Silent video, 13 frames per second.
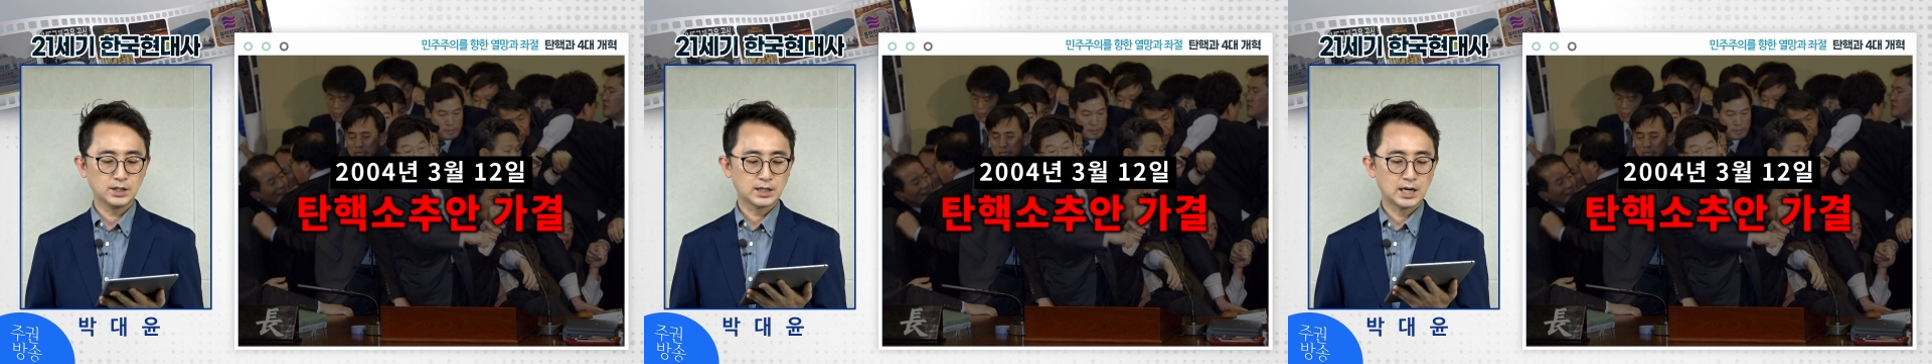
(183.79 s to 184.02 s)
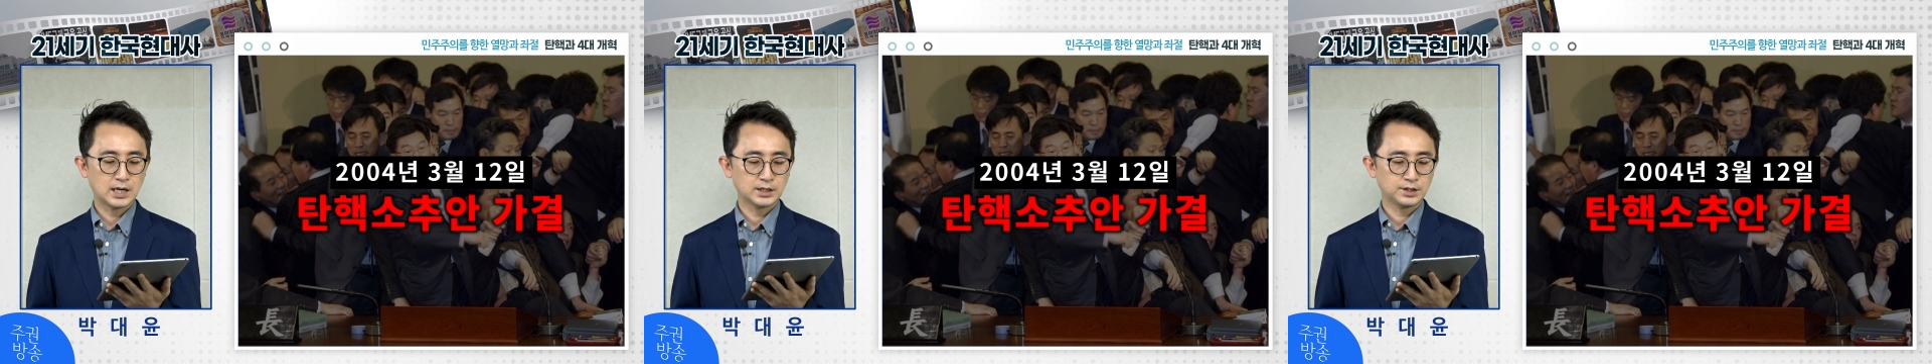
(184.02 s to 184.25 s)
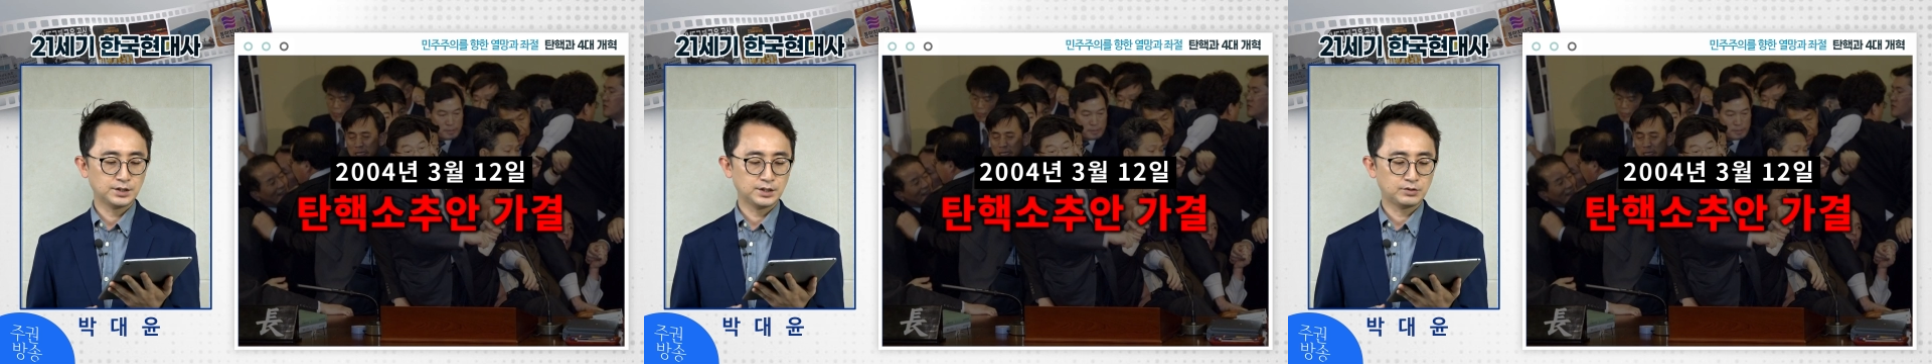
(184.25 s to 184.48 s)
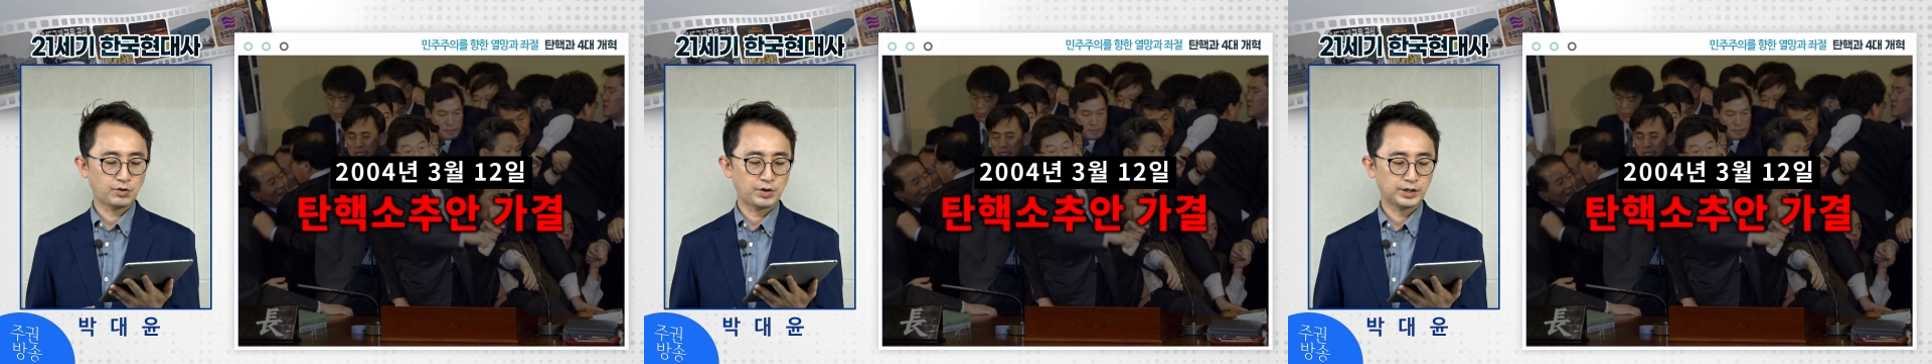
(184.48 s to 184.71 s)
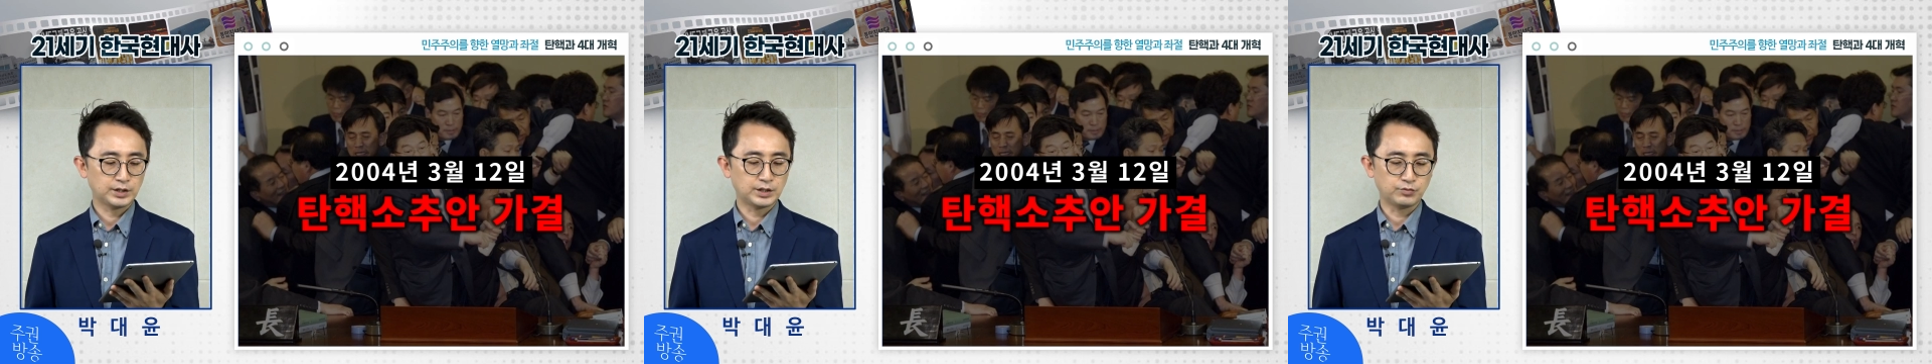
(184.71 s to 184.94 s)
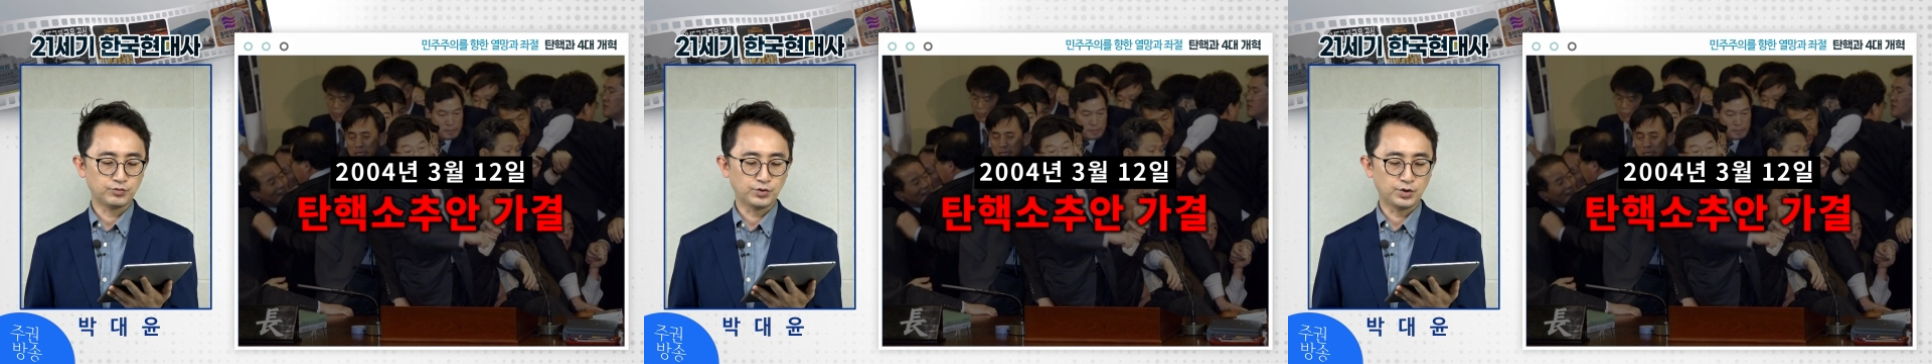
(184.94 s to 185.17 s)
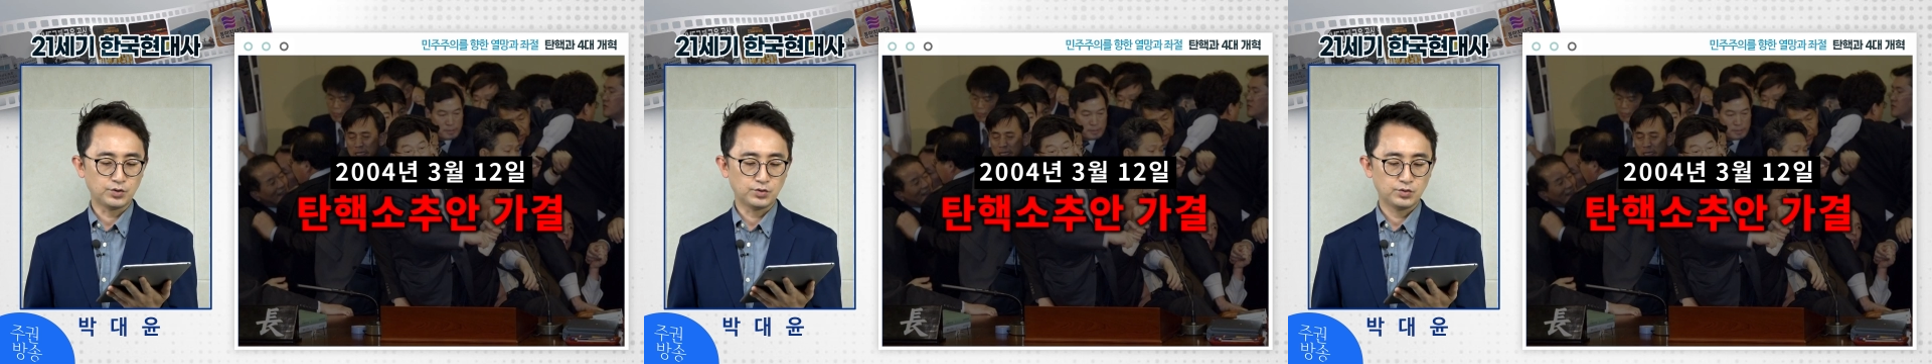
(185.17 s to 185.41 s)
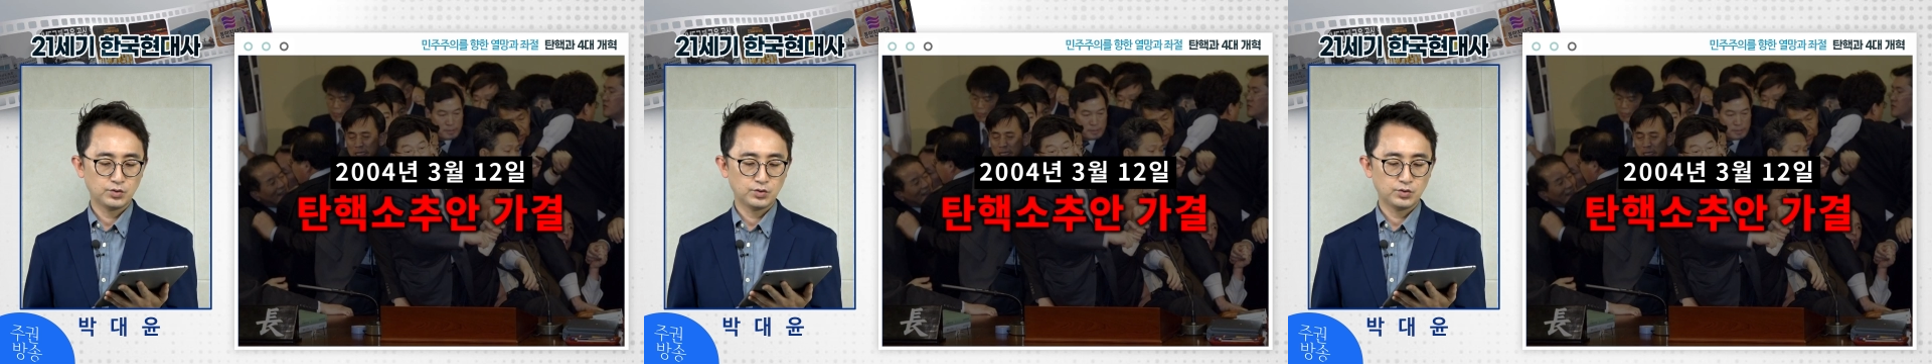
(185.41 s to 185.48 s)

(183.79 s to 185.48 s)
가결이 되게 되고요.